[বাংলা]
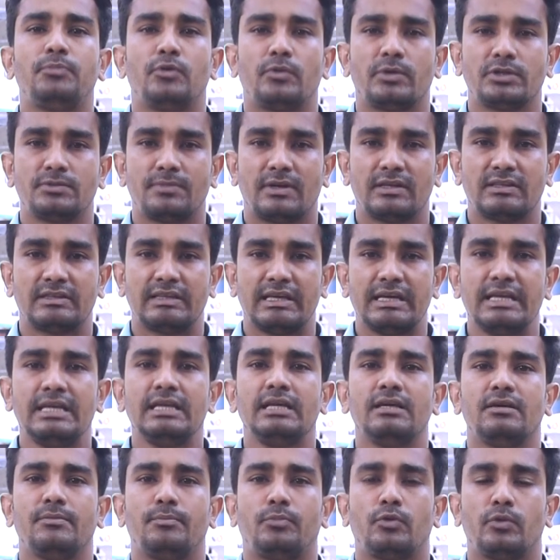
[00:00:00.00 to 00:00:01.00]
প্রবাস বার্তায়
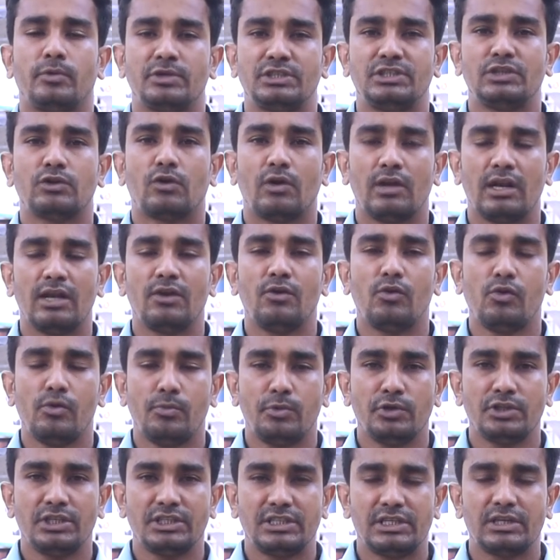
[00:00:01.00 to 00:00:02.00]
প্রবাসী কল্যাণ ও
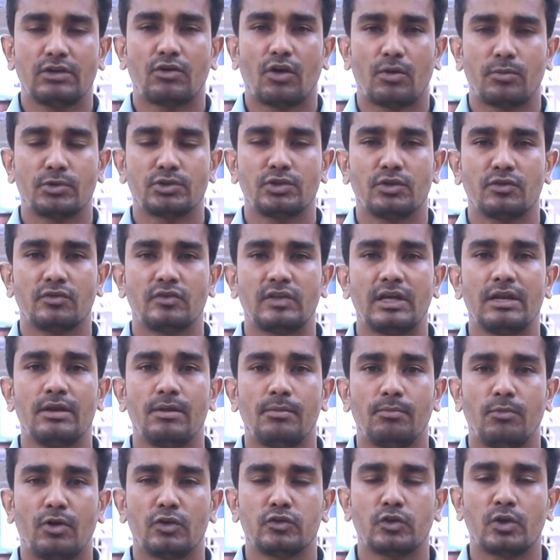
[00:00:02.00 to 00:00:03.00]
বৈদেশিক কর্মসংস্থান
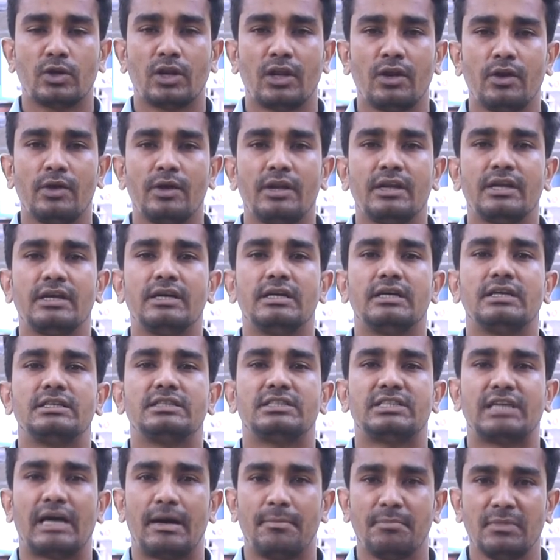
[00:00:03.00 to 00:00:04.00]
মন্ত্রণালয়ের
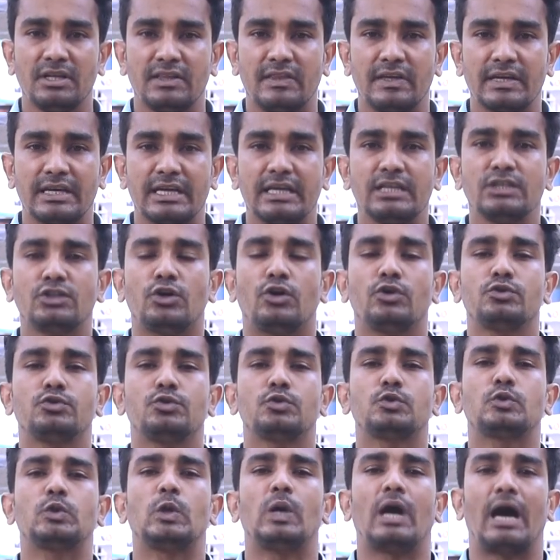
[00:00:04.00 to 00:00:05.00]
সামনে থেকে
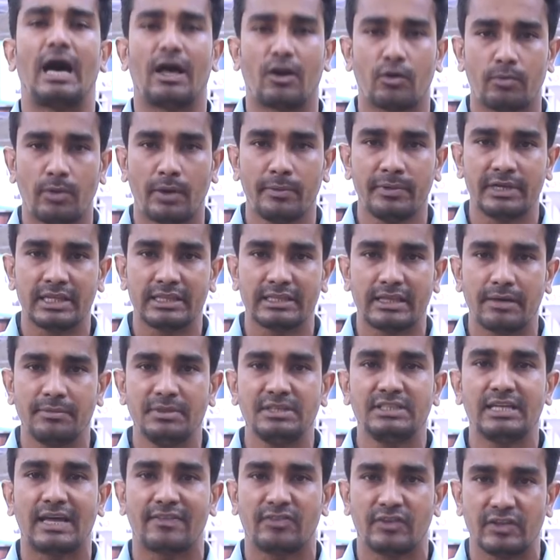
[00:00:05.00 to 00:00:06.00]
সংযুক্ত আরব আমিরাতগামী
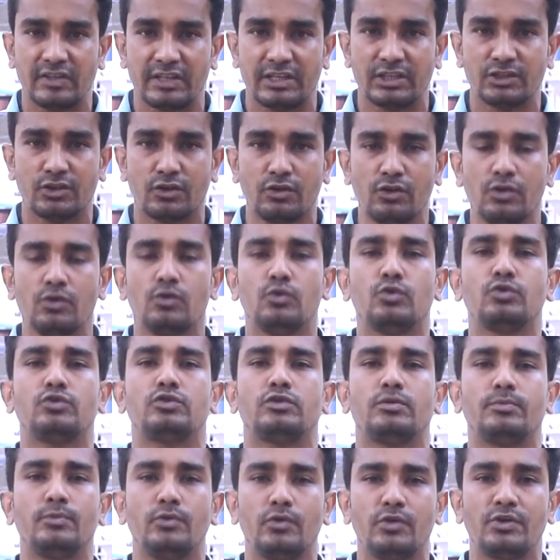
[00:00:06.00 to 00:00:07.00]
যাত্রীদের জন্য
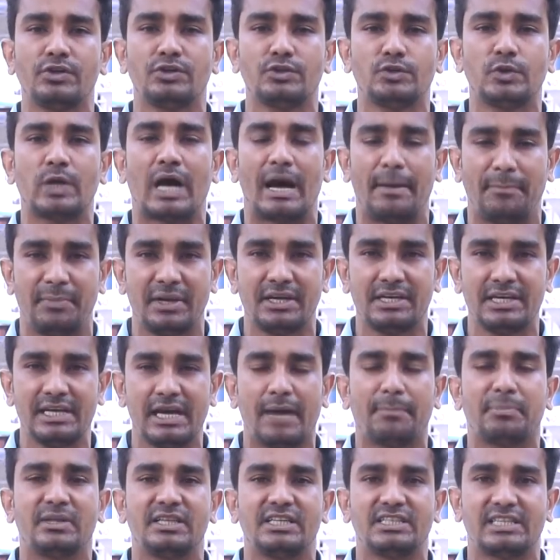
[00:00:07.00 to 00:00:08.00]
গুরুত্বপূর্ণ কিছু আপডেট নিয়ে
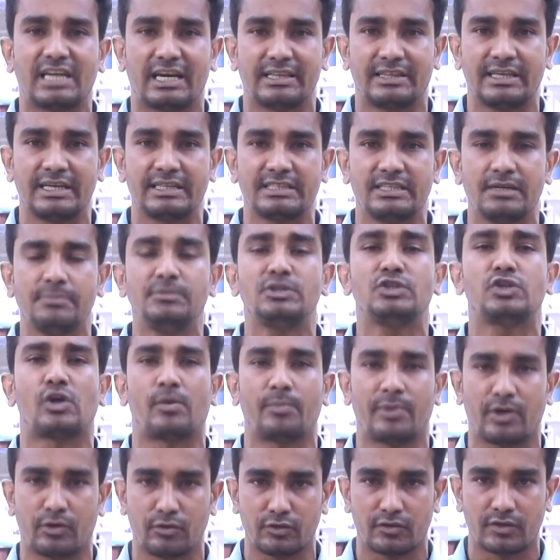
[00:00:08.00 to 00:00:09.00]
আপনাদের সাথে আছে আমি
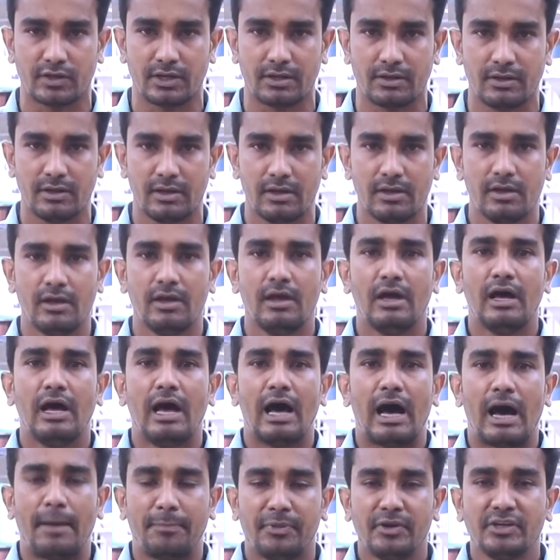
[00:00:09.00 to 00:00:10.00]
সম্রাট হোসেন
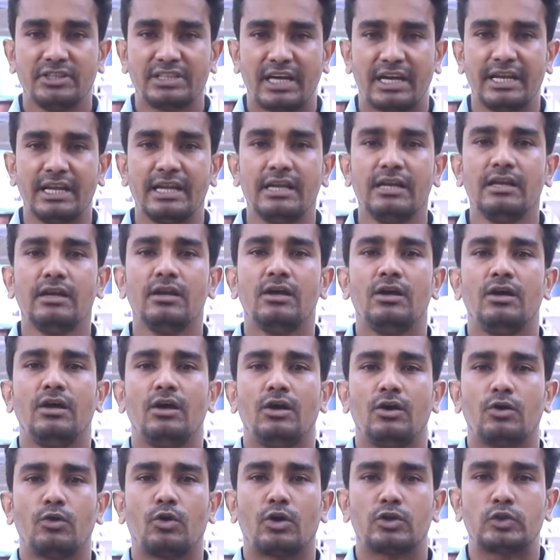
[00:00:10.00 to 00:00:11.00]
আপনারা জানেন
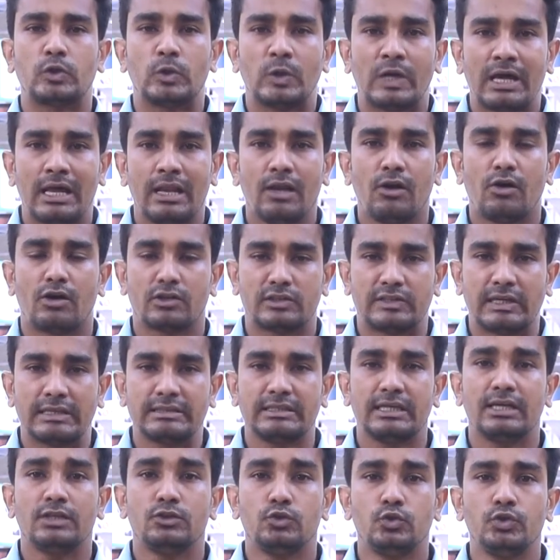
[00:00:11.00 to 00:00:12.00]
গতকাল অর্থাৎ
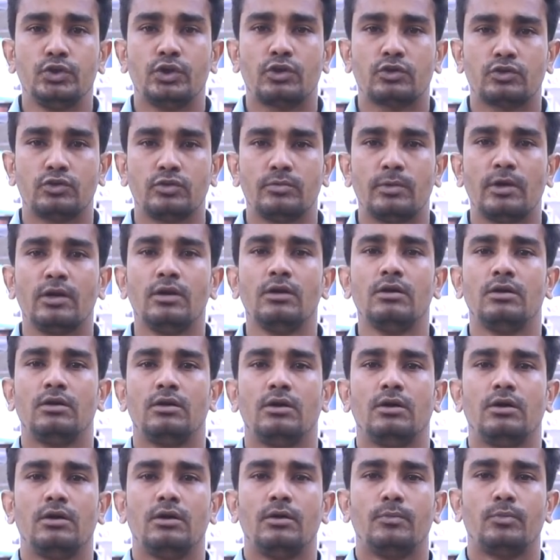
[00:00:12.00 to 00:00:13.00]
দুই অক্টোবর
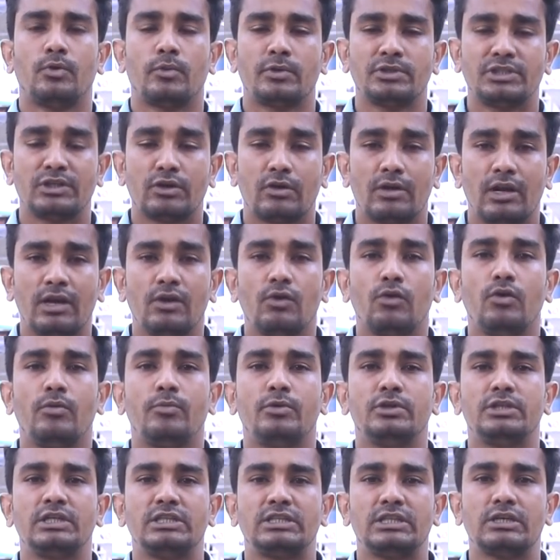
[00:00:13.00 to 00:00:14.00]
প্রবাসী কল্যাণ ও
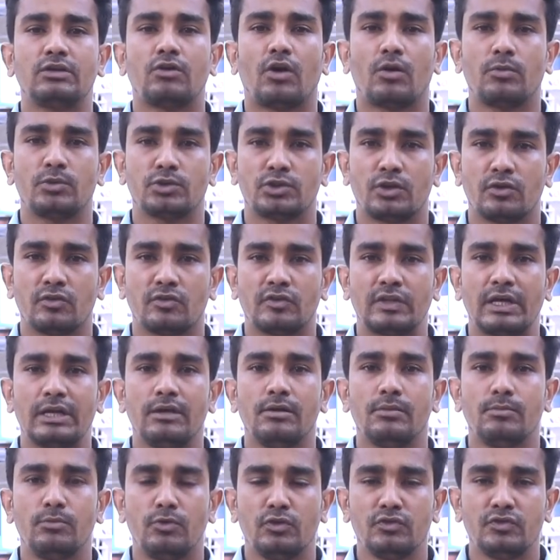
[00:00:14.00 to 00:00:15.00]
বৈদেশিক কর্মসংস্থান
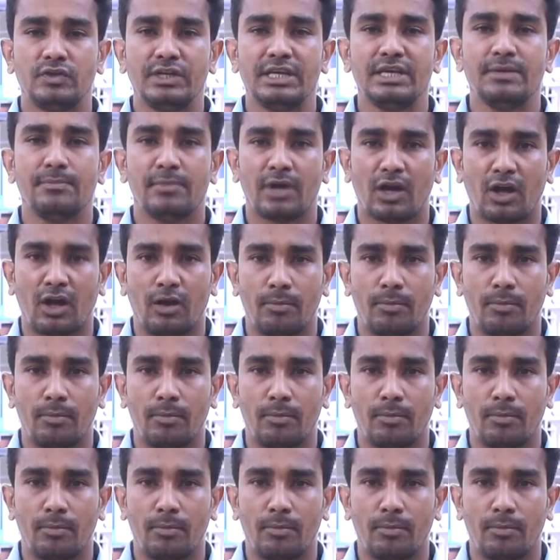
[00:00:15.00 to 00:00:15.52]
মন্ত্রী ইমরান